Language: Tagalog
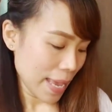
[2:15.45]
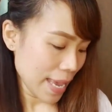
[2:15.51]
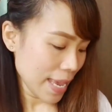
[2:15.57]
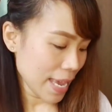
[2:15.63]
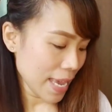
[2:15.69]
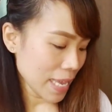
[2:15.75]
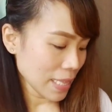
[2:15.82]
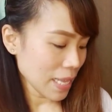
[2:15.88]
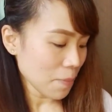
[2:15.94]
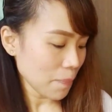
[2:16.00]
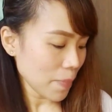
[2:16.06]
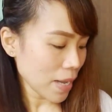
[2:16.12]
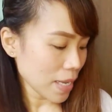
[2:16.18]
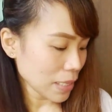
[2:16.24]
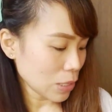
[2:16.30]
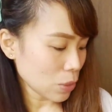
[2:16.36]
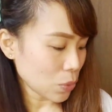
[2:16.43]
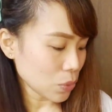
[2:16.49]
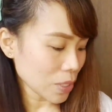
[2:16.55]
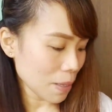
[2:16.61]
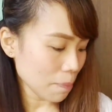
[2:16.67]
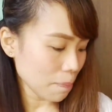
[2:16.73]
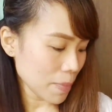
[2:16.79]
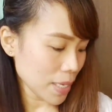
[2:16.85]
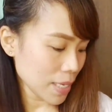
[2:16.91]
And, ang pangatlo kong
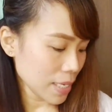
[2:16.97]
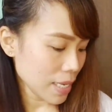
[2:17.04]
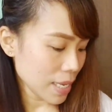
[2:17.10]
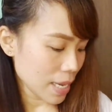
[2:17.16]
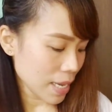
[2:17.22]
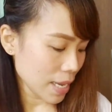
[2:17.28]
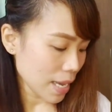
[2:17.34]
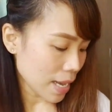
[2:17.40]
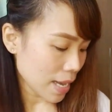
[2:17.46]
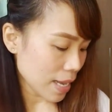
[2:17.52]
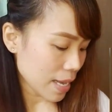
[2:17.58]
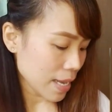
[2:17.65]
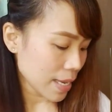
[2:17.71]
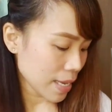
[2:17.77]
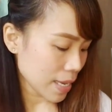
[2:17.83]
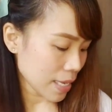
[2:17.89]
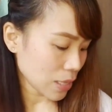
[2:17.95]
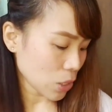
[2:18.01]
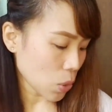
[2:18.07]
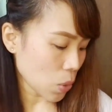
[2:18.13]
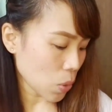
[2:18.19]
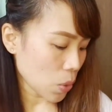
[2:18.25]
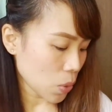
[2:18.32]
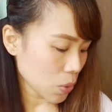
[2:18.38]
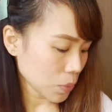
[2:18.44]
napili ay
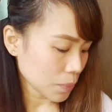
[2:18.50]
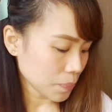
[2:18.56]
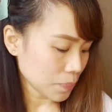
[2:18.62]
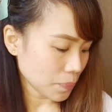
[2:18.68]
itong